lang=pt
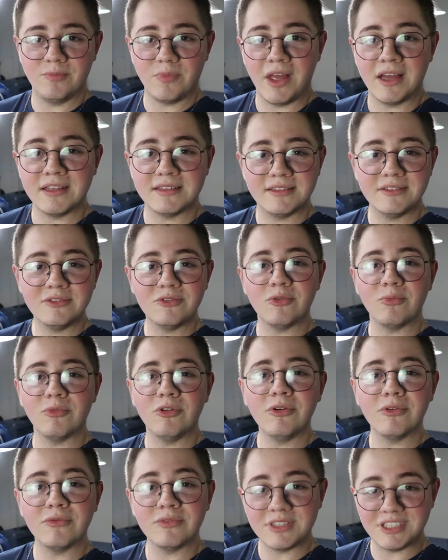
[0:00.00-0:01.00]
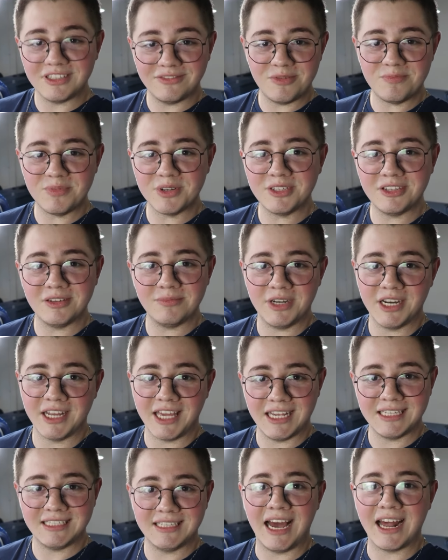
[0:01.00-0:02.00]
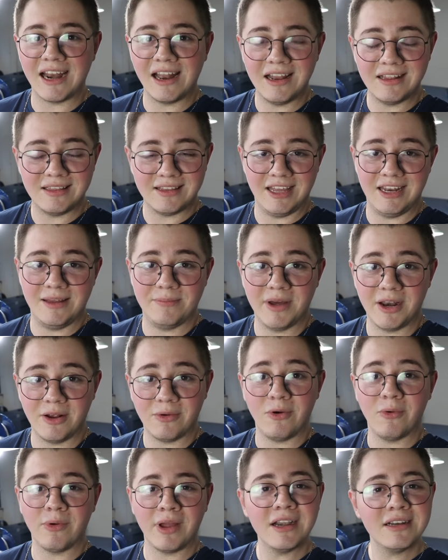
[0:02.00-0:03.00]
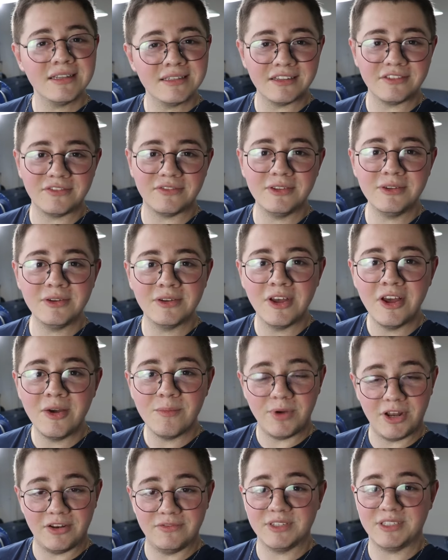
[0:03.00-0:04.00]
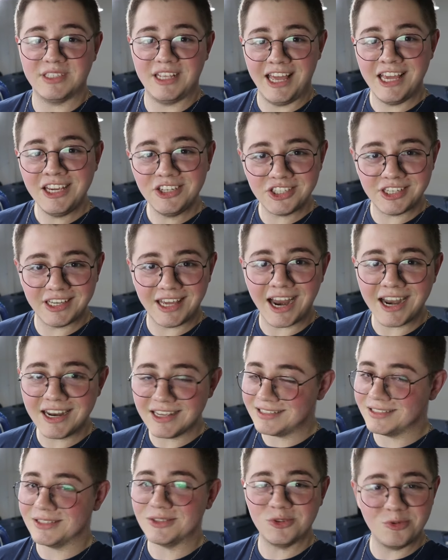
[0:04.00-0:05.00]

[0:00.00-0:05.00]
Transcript: Assim como eu, você vai perceber que essa área ele treina para qualquer desafio para você engenhar e se